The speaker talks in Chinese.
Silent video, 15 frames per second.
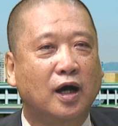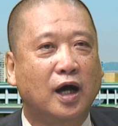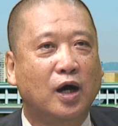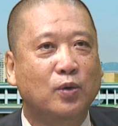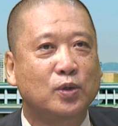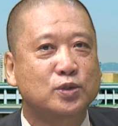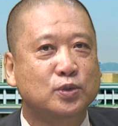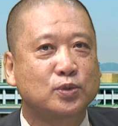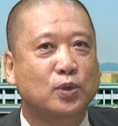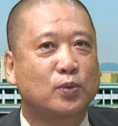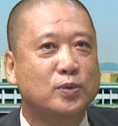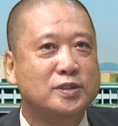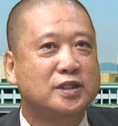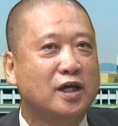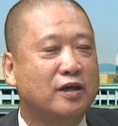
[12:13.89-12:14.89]
韩国总
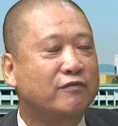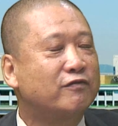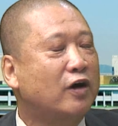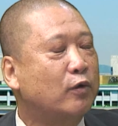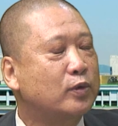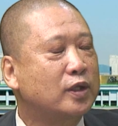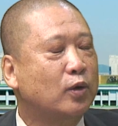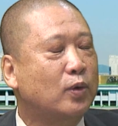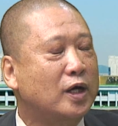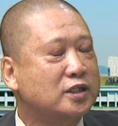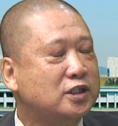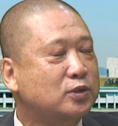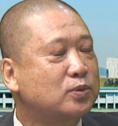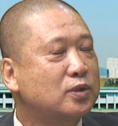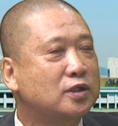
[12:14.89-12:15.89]
统文在寅访问华
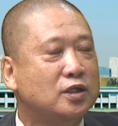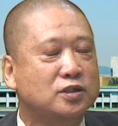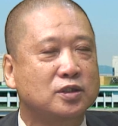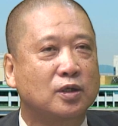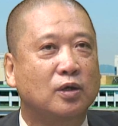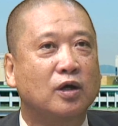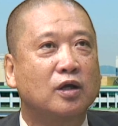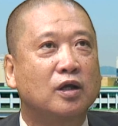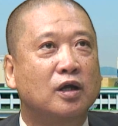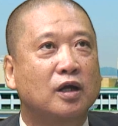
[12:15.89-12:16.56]
盛顿的时候，